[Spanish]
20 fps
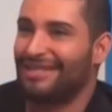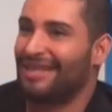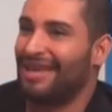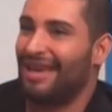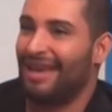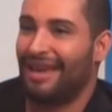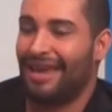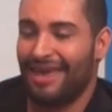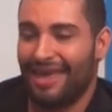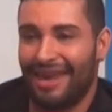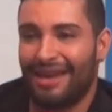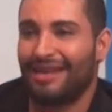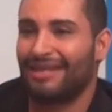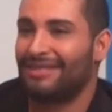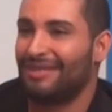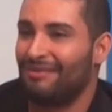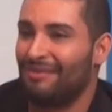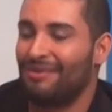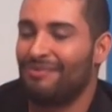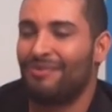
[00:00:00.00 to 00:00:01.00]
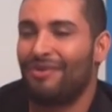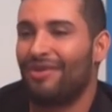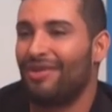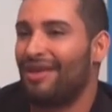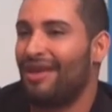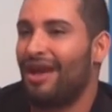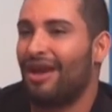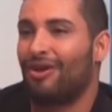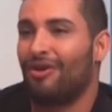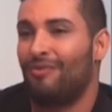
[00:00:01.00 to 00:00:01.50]
que quedan ese mismo
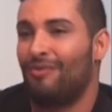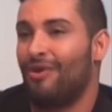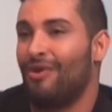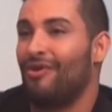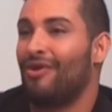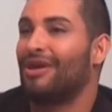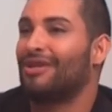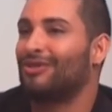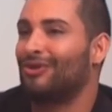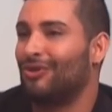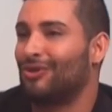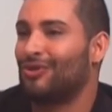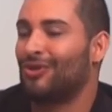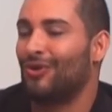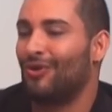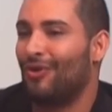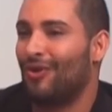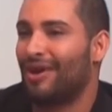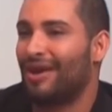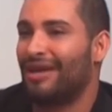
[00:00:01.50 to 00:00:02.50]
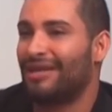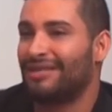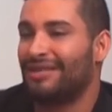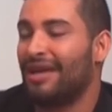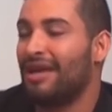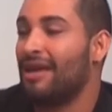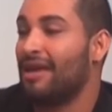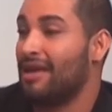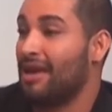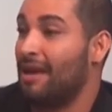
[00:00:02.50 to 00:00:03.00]
día como en unas ocho horas
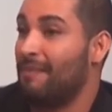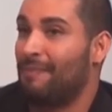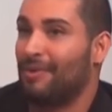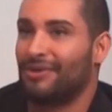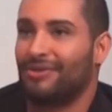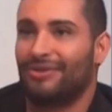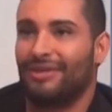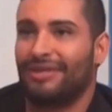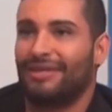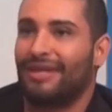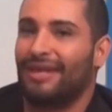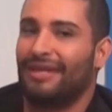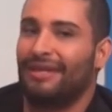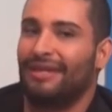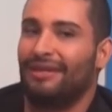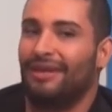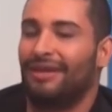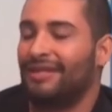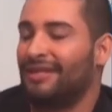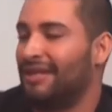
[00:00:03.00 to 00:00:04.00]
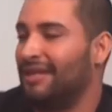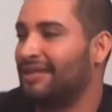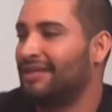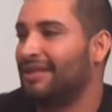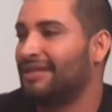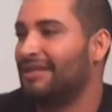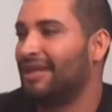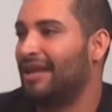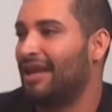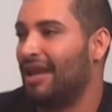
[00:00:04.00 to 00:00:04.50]
y hay personas que las tienes que
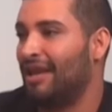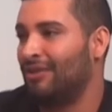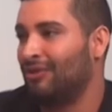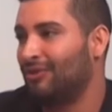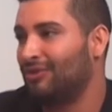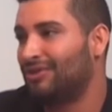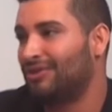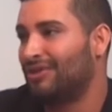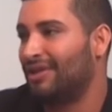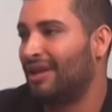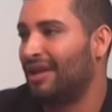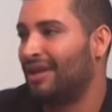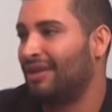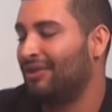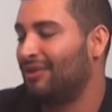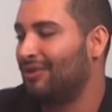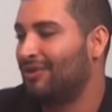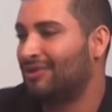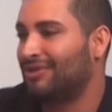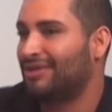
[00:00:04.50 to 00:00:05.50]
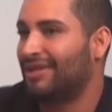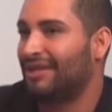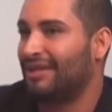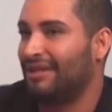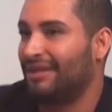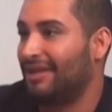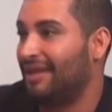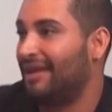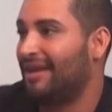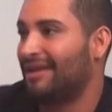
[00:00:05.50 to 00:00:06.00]
hacer en dos, en dos
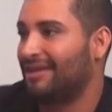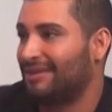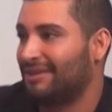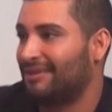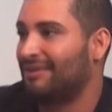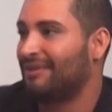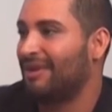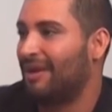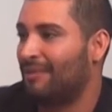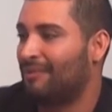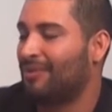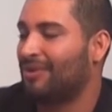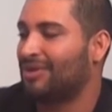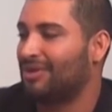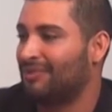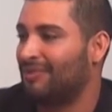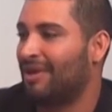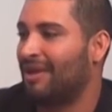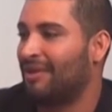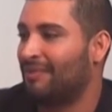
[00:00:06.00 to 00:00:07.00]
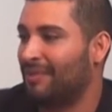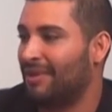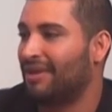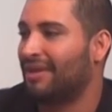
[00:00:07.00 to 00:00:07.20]
días aproximadamente. Dos